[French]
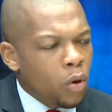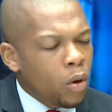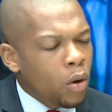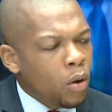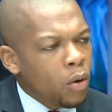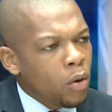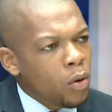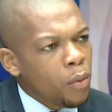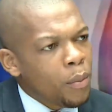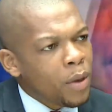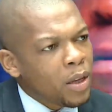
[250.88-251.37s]
Le,
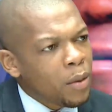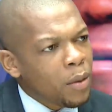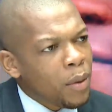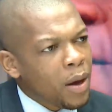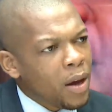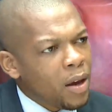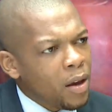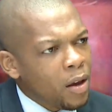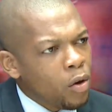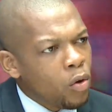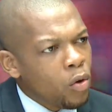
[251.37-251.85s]
le
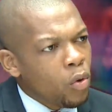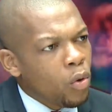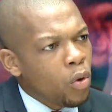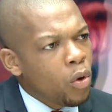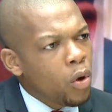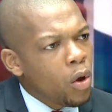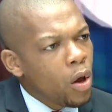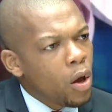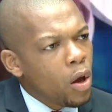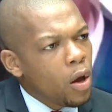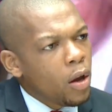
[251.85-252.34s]
est
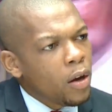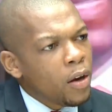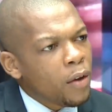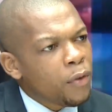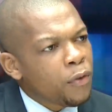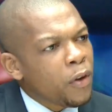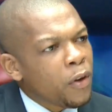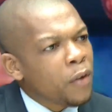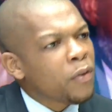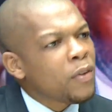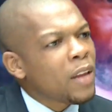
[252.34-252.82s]
le,
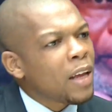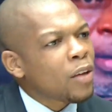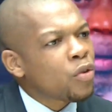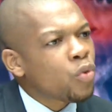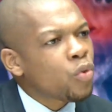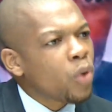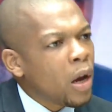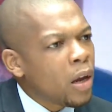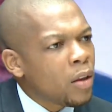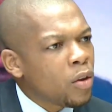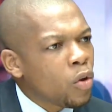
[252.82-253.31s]
fief
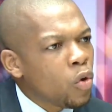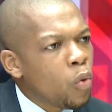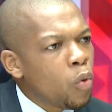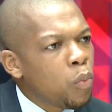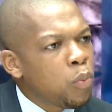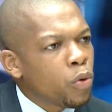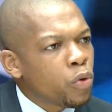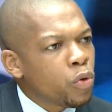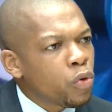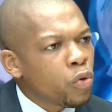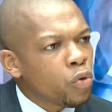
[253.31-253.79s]
naturel de
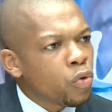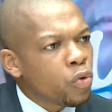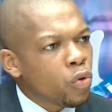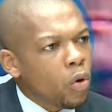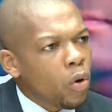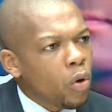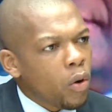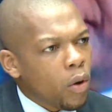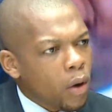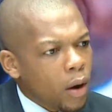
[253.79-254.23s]
l'opposition,